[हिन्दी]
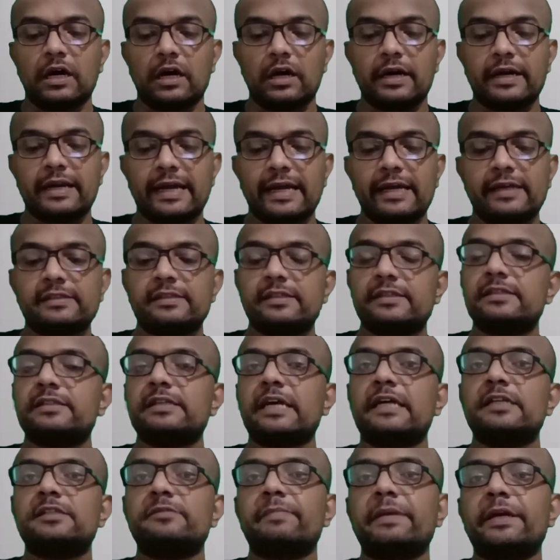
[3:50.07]
और
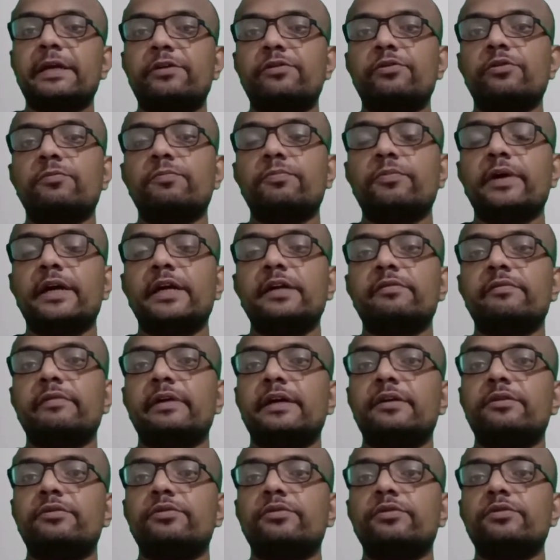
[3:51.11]
एक्सरसाइज में 2.1
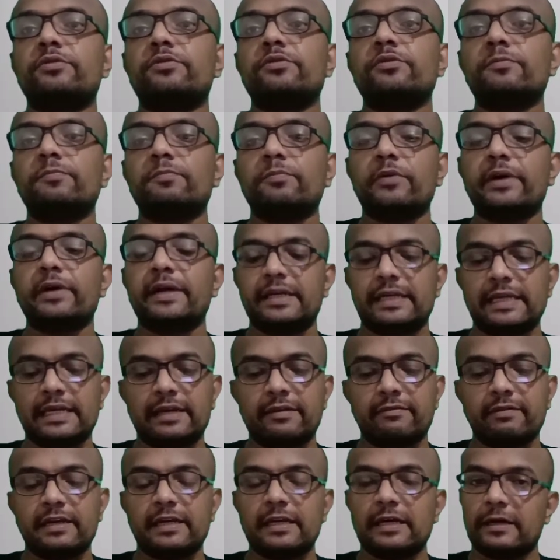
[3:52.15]
टू
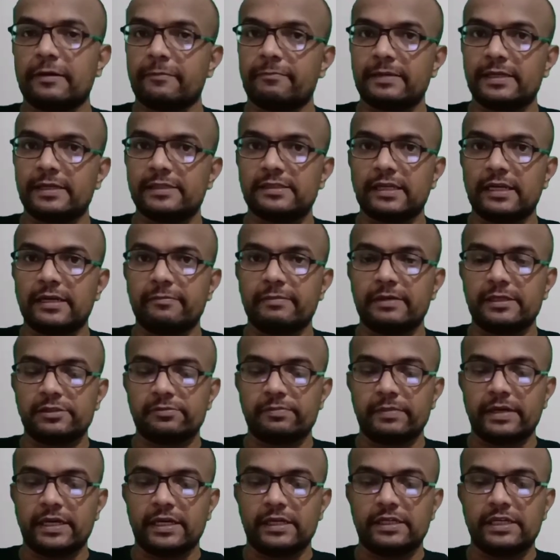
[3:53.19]
2.11 अपने सिलेबस
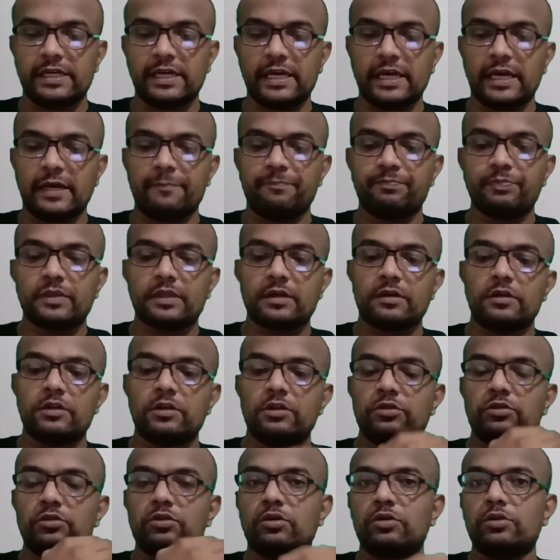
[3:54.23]
में है ठीक है
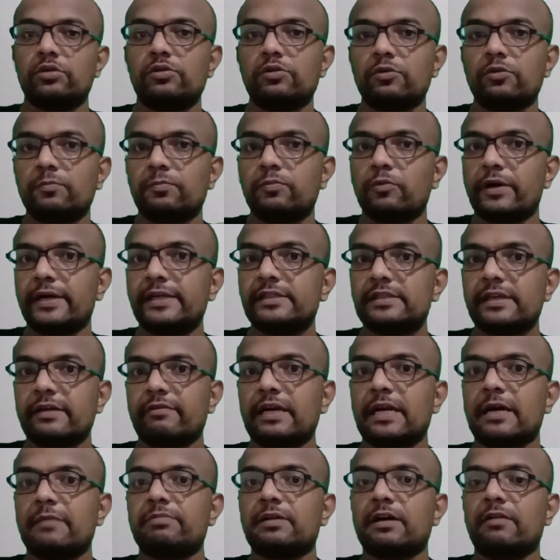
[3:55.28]
तो
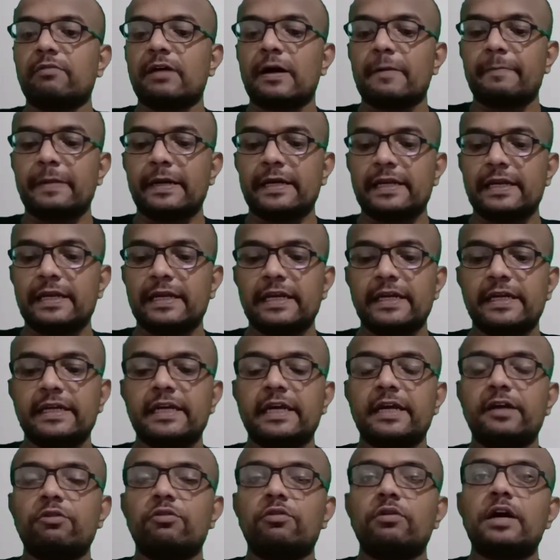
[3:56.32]
2.7 आपका वहाँ पे
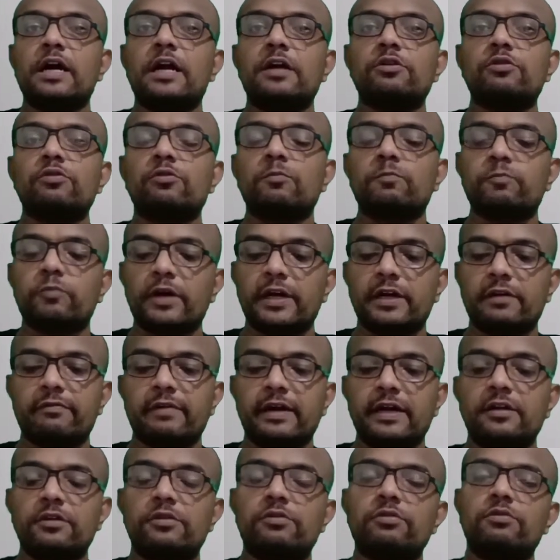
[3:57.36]
डिलीटेड होगा
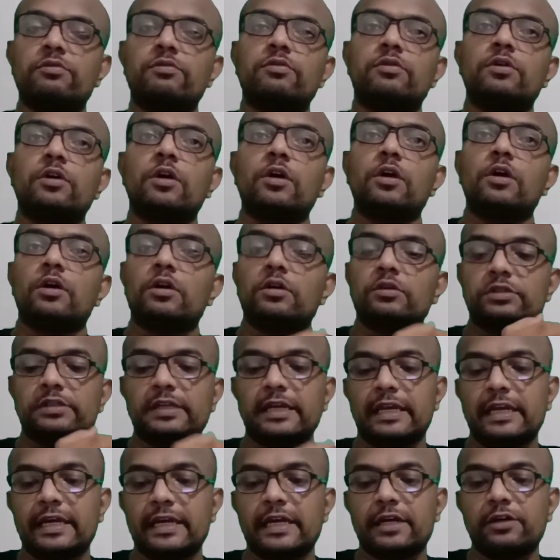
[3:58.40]
2.12
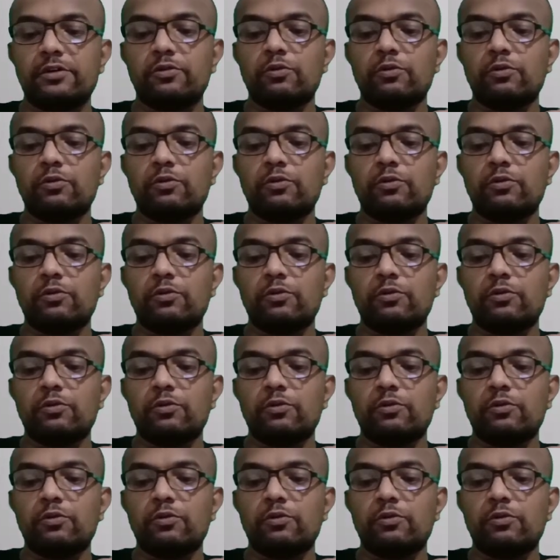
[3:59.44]
से लेके